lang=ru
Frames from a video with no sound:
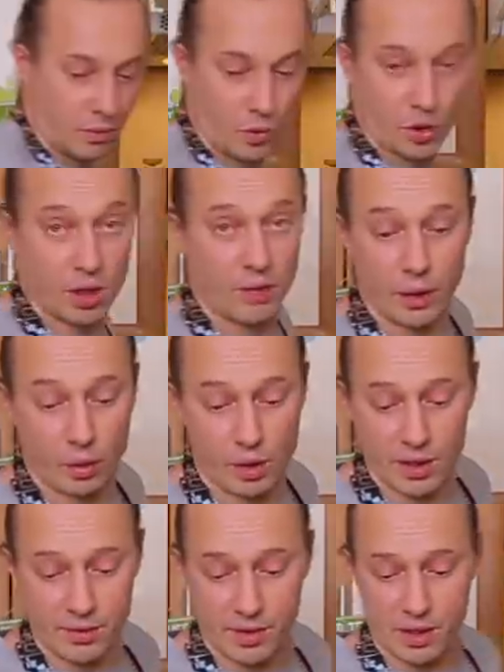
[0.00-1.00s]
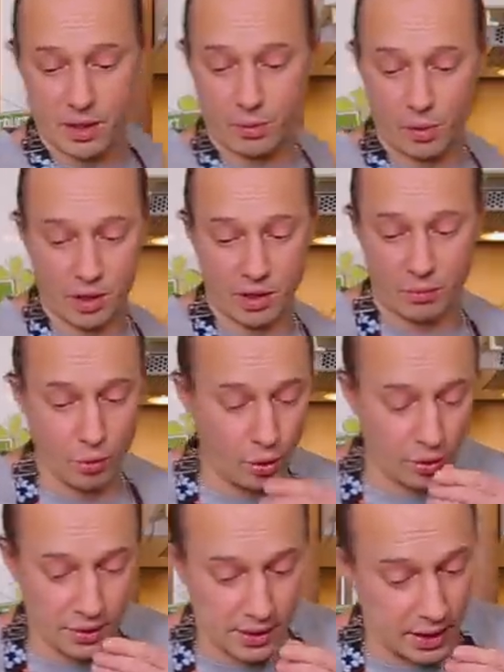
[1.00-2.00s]
Можно и водой развести, просто
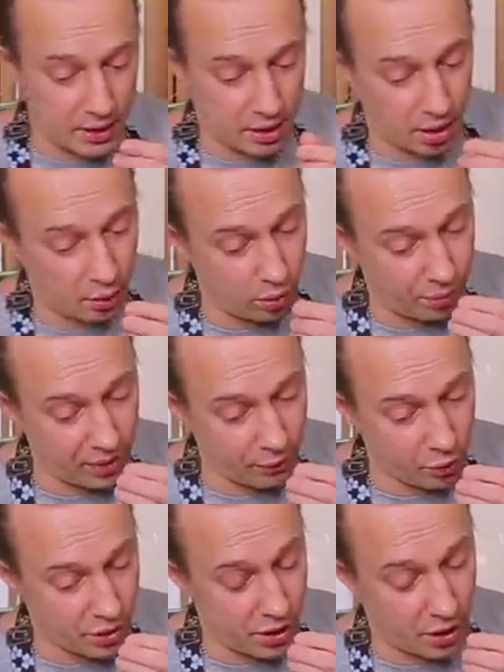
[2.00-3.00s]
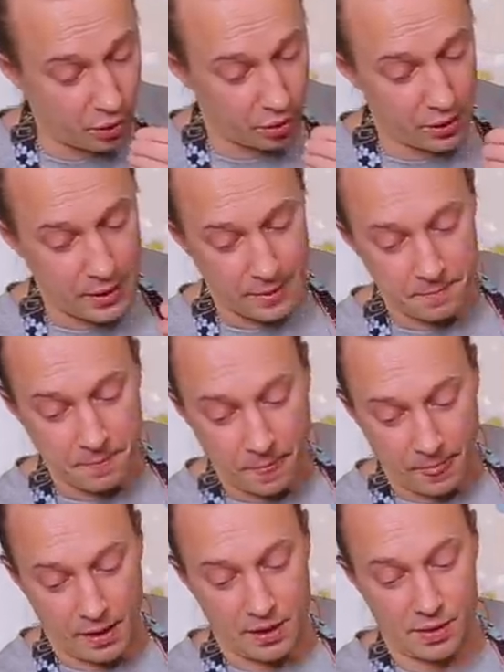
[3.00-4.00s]
бульон, знаете, такой привкус дает
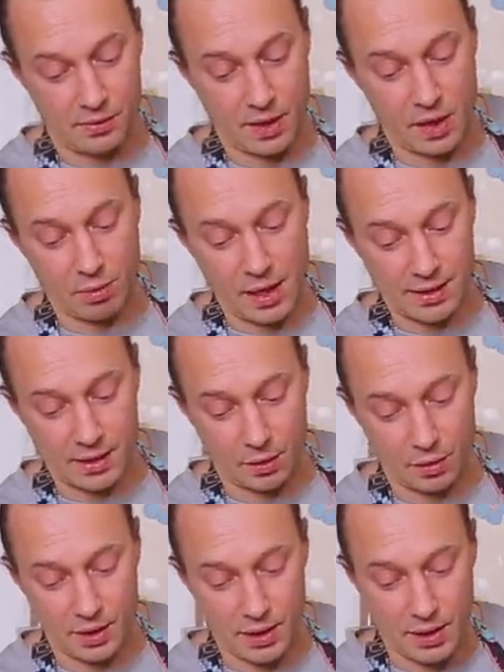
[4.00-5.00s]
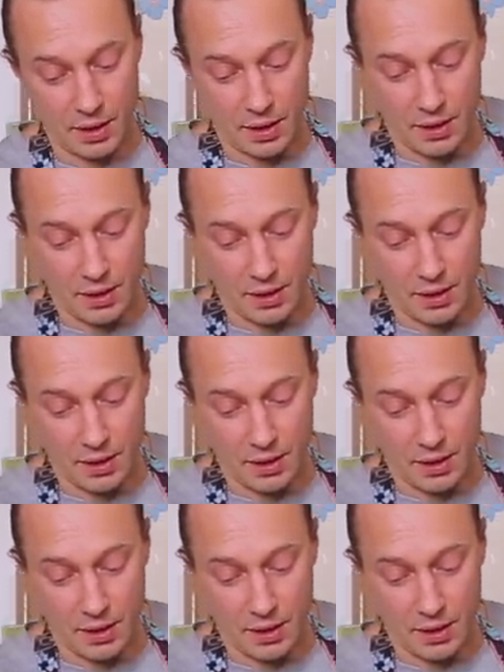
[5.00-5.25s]
своеобразный. То есть,